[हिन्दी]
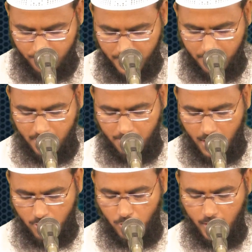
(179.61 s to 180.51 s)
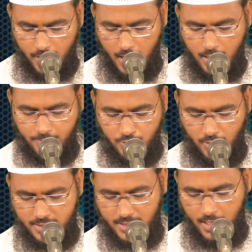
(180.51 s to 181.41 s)
फिर बीमार हो लंगड़ा कमज़ोर
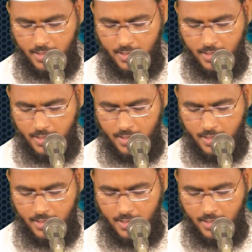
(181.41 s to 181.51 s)
ऐसा